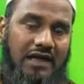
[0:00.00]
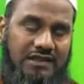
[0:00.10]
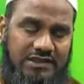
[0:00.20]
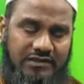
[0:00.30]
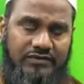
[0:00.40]
నా
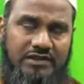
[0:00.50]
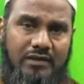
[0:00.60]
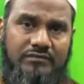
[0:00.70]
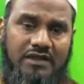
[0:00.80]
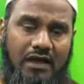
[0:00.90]

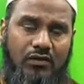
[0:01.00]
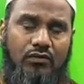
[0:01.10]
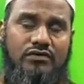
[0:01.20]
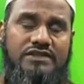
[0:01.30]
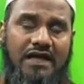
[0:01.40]
జీవితం
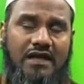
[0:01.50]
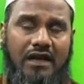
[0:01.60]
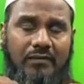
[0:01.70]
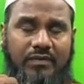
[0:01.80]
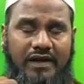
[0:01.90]
తాలూకు
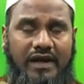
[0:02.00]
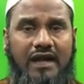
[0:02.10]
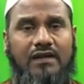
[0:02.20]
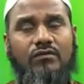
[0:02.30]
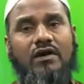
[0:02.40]
సకల
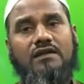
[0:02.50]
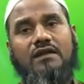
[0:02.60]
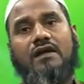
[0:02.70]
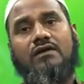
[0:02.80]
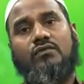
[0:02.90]
భయాన్ని
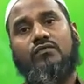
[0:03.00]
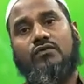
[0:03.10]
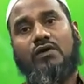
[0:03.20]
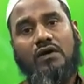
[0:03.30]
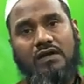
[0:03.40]
అల్లాహ్
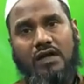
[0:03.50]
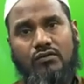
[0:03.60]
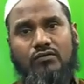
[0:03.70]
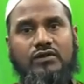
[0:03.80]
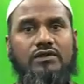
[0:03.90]
నువ్వు నా
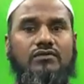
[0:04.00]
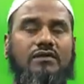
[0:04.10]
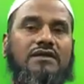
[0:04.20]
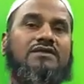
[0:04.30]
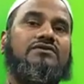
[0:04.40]
నుండి
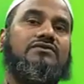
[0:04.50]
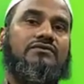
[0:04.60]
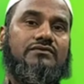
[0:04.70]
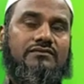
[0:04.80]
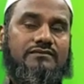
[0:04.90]
తొలగించు